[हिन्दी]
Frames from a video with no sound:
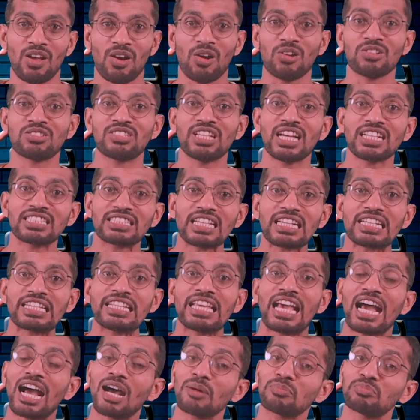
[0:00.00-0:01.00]
और जैसा
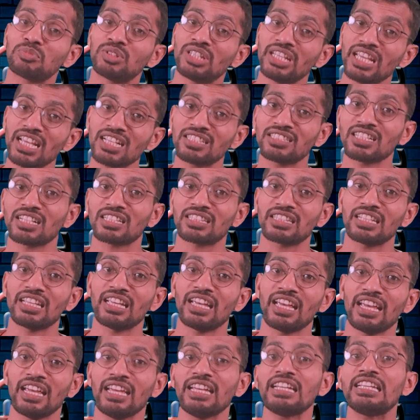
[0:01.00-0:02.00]
कि आप देख सकते
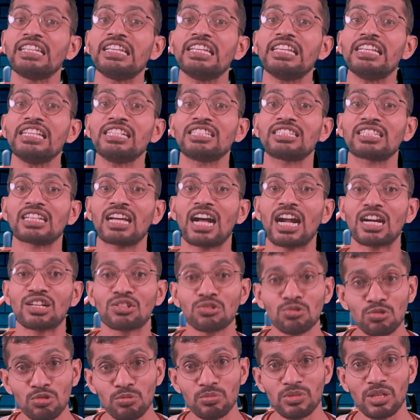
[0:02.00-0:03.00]
हैं कि इस
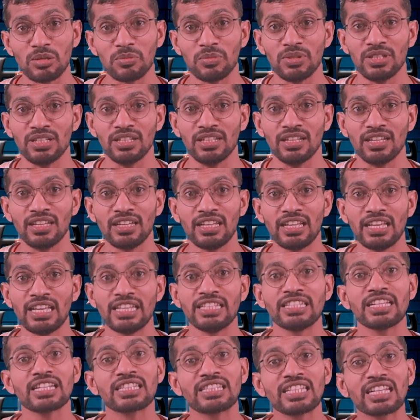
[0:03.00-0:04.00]
कार्टून में भी
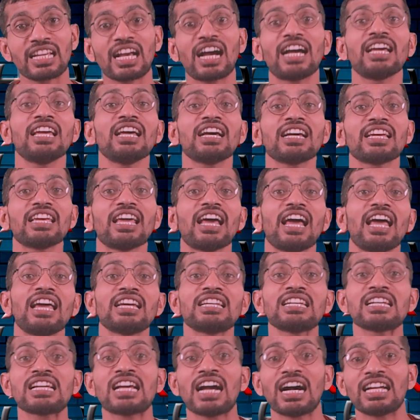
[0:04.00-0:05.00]
यह दिखाया गया
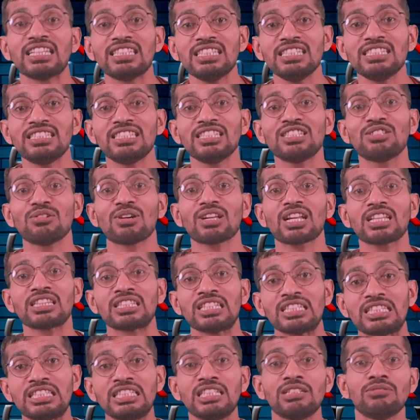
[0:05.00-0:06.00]
है कि गांधी जी द्वारा
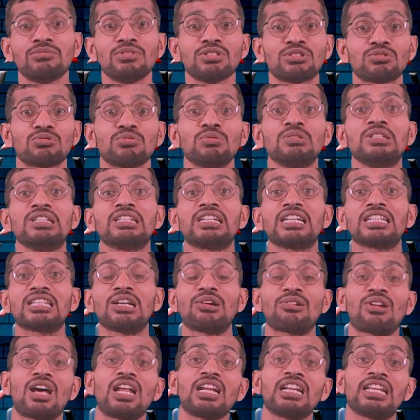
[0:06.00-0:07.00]
द्वितीय विश्व युद्ध के
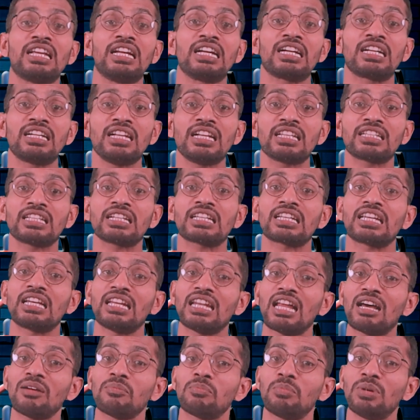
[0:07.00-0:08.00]
दौरान हिटलर के
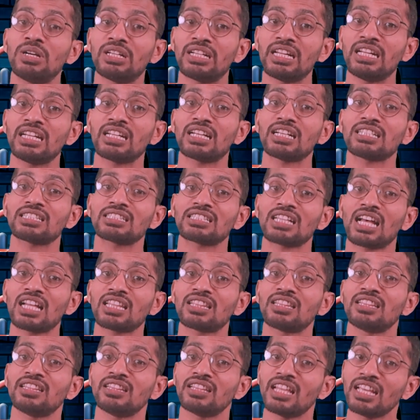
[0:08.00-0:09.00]
खिलाफ ब्रिटेन का
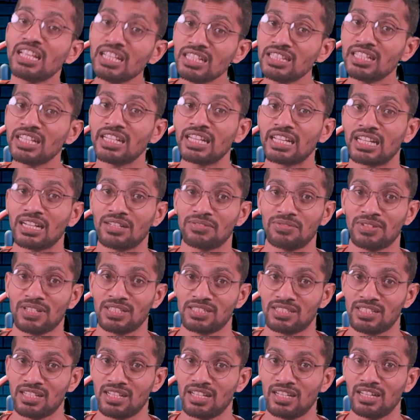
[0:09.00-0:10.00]
साथ नहीं देने का
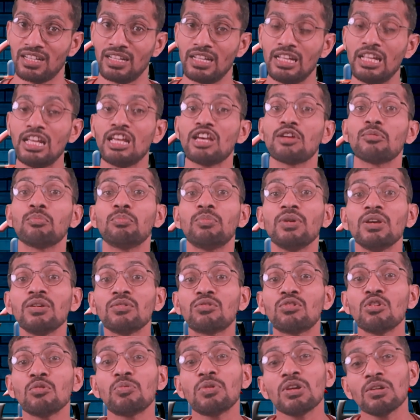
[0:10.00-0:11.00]
फैसला
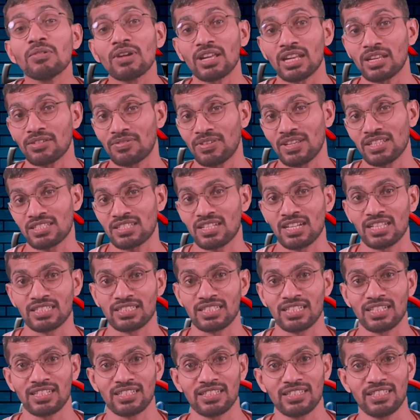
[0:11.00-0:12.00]
बेवकूफ़ी वाला फैसला
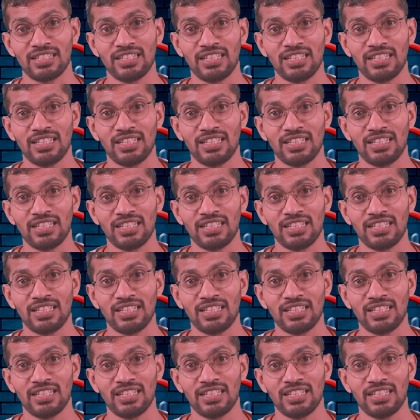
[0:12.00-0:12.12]
था